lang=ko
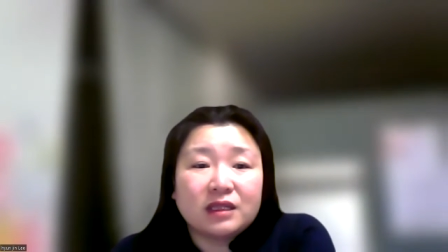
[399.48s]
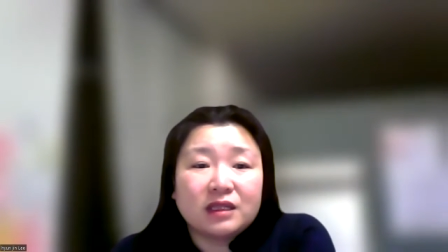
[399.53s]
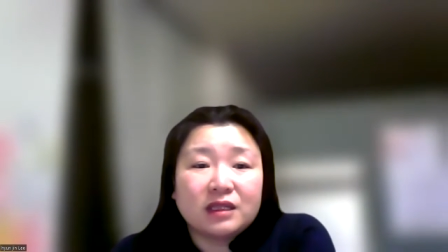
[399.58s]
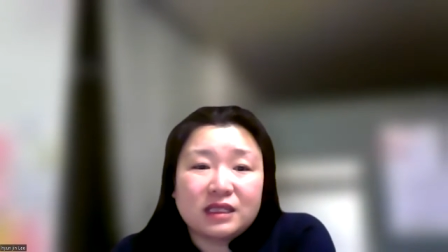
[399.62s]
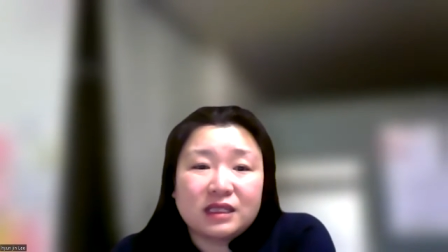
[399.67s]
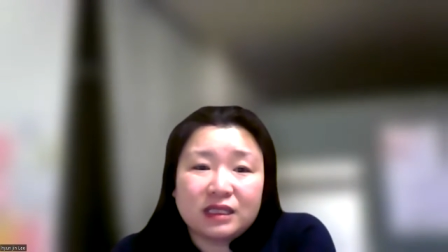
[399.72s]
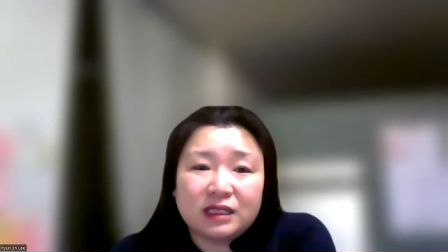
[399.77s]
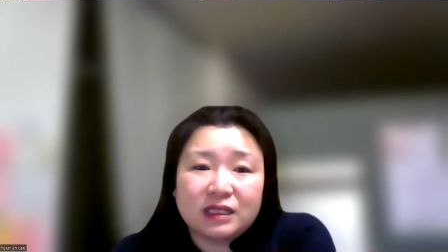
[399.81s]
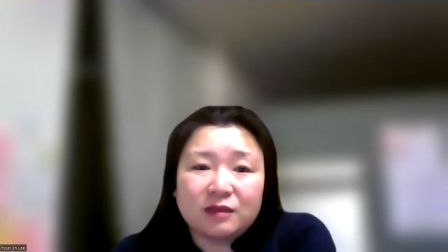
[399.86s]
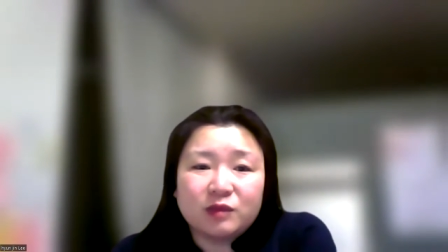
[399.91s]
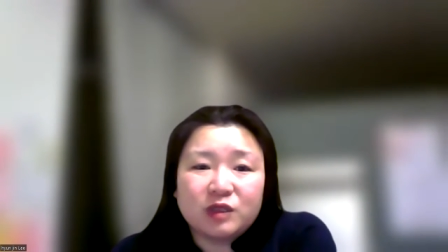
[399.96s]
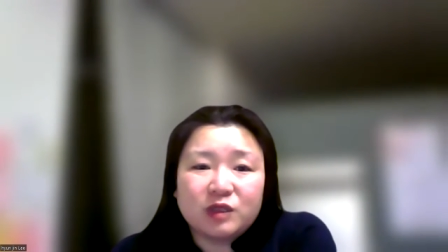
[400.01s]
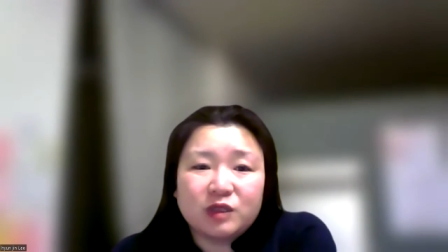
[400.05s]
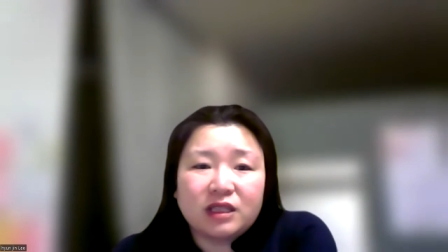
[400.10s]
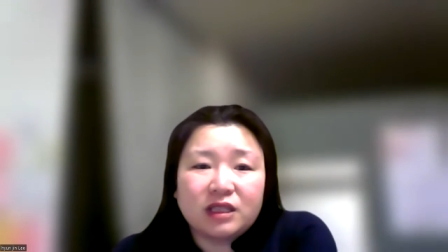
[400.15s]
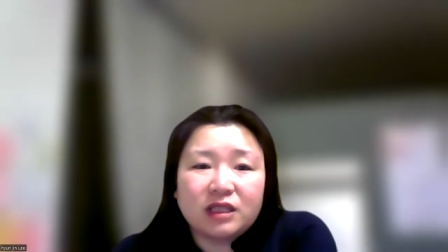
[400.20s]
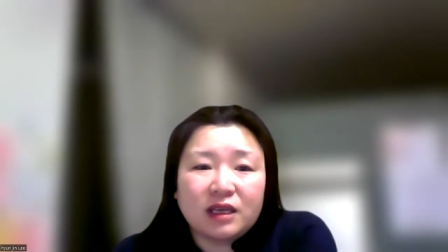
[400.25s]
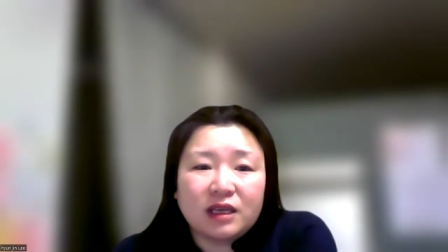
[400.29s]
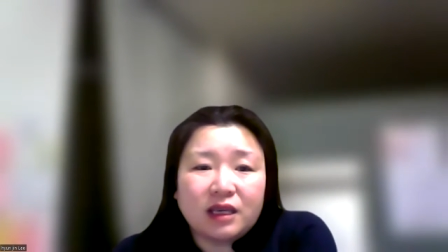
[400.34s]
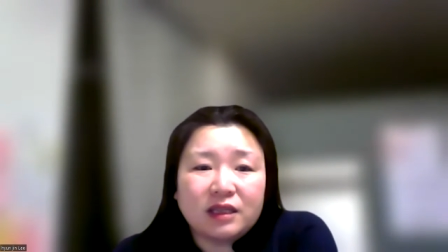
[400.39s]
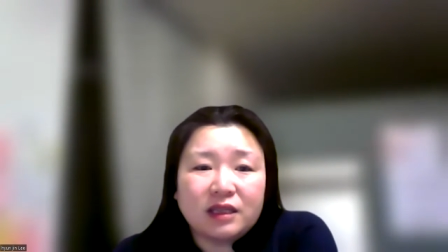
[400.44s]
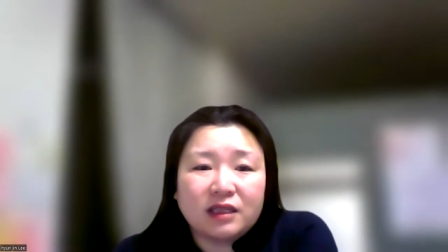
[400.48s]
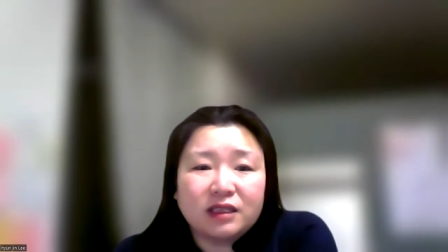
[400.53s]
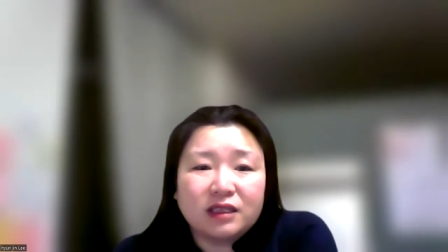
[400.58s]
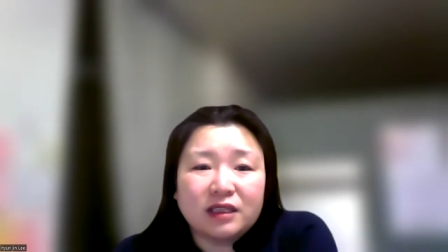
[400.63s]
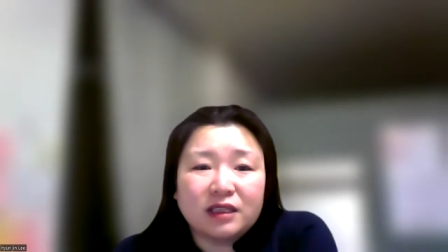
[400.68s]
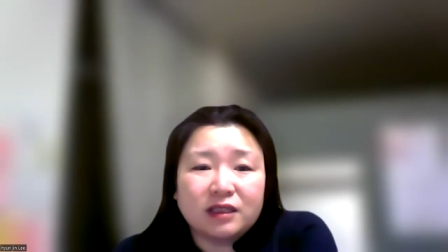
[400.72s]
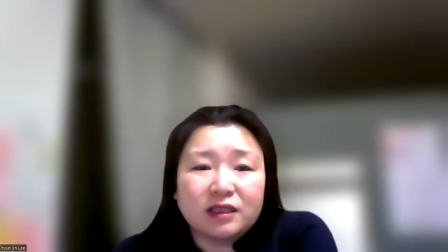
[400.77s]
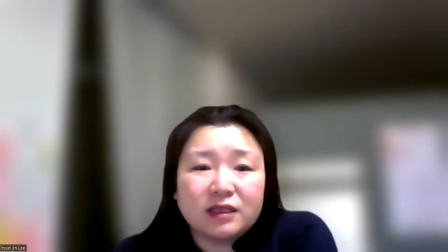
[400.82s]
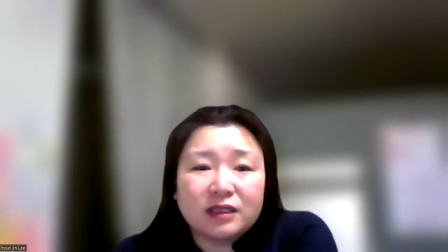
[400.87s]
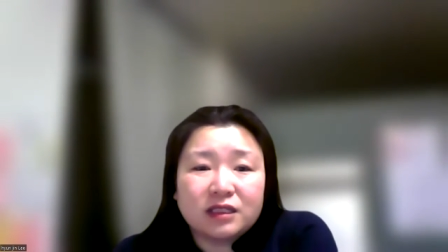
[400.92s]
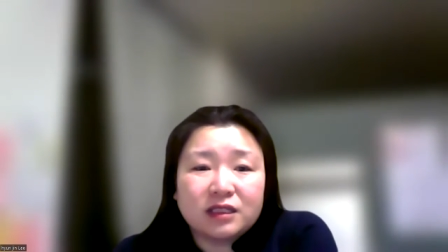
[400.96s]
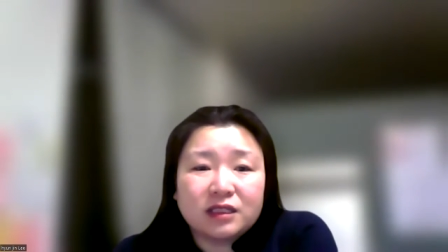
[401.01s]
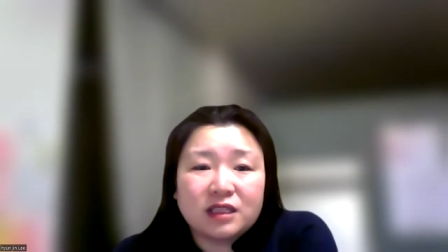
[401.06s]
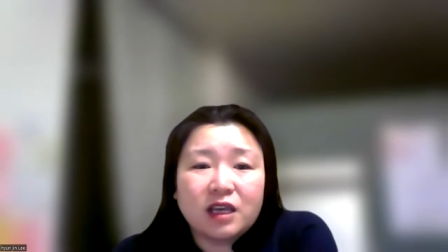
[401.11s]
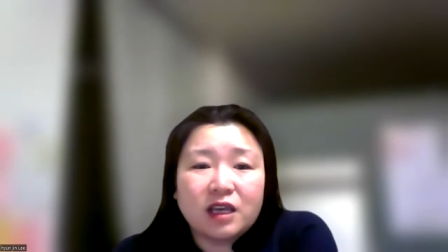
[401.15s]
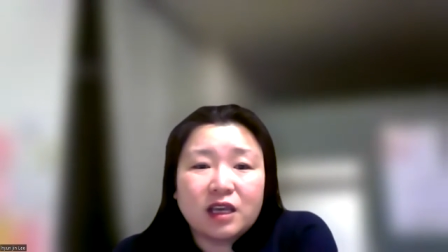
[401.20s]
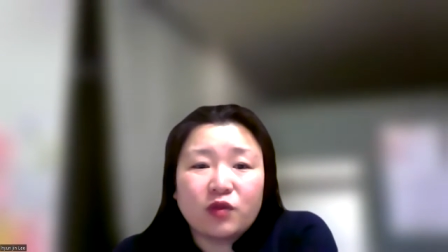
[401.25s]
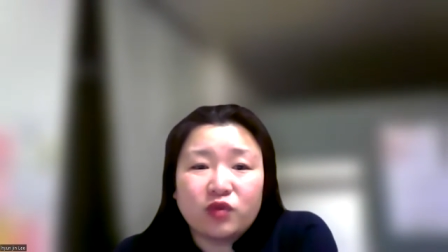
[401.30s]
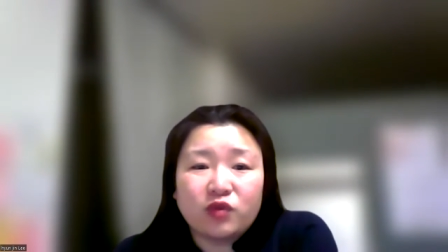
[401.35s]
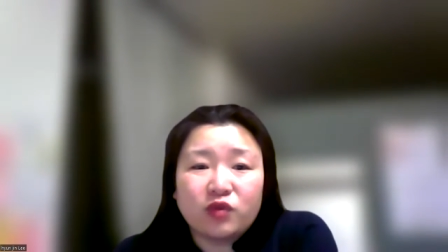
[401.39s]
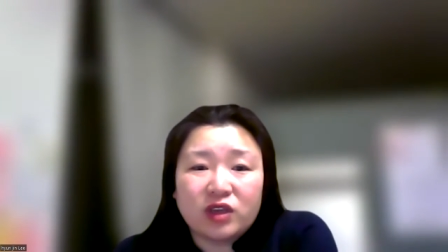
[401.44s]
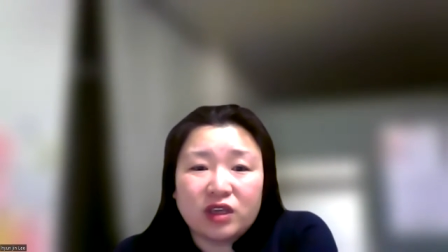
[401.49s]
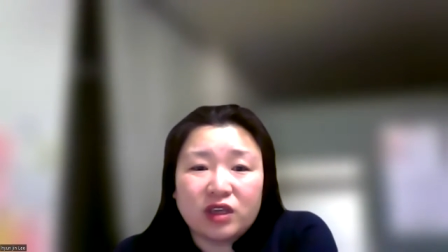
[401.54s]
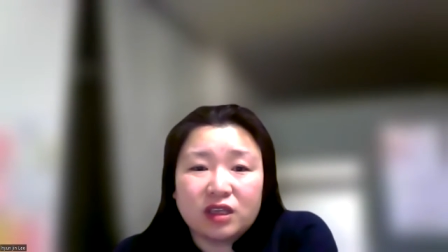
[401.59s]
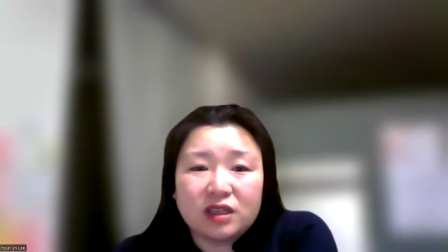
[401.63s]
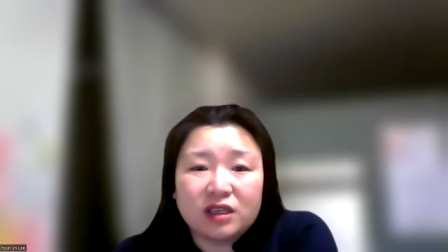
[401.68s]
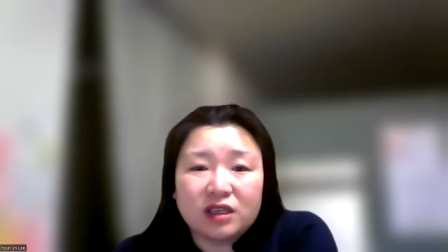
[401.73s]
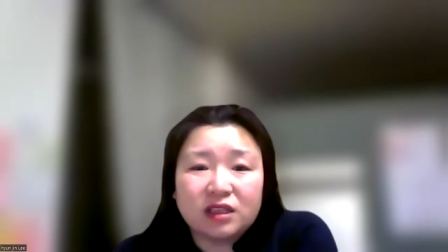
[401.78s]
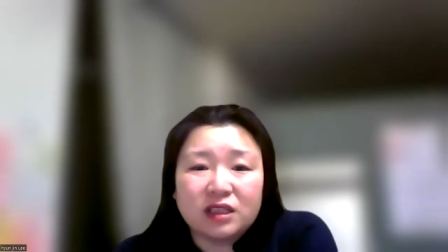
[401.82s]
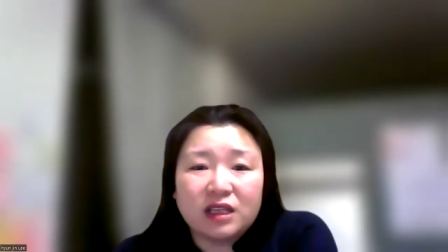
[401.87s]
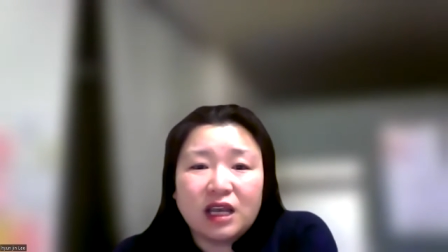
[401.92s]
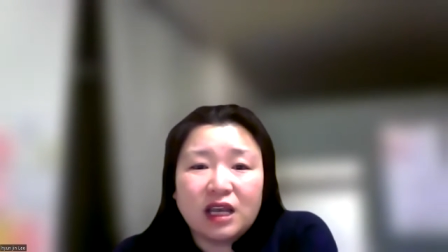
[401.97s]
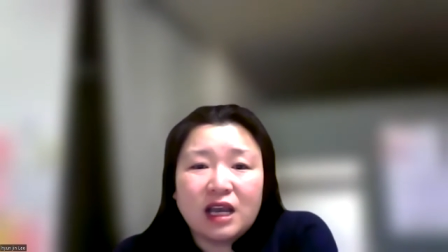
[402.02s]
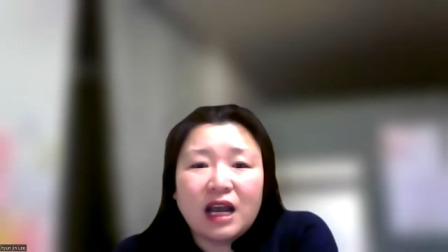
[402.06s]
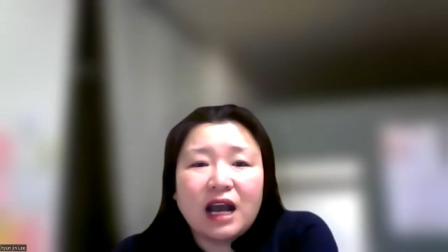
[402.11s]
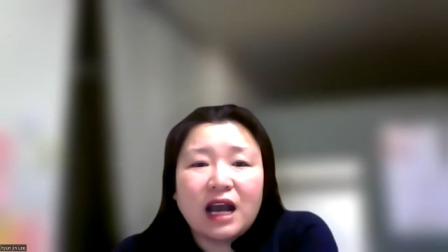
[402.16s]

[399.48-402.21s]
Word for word: 지금 시대에는, 시대의 위기는